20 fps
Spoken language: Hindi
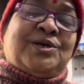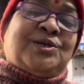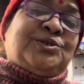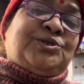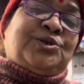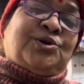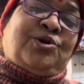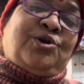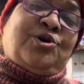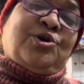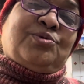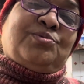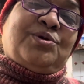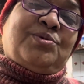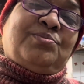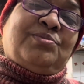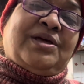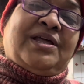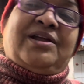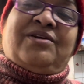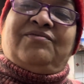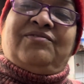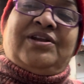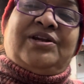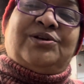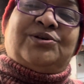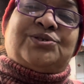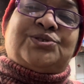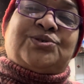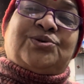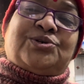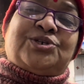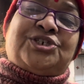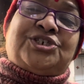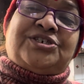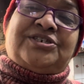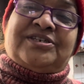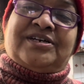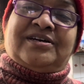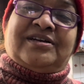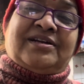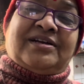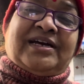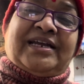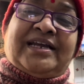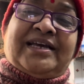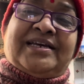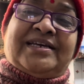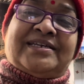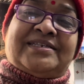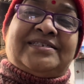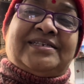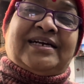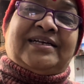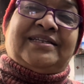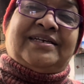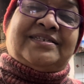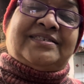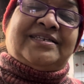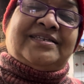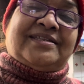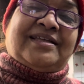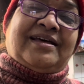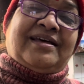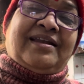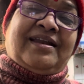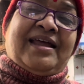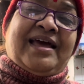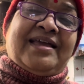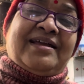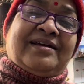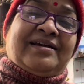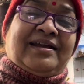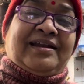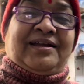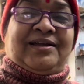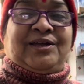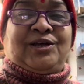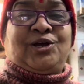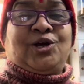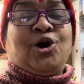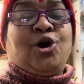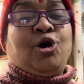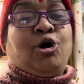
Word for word: जो लोग भी मेरे वीडियोस को शेयर करेंगे ज़्यादा से ज़्यादा लाइक करेंगे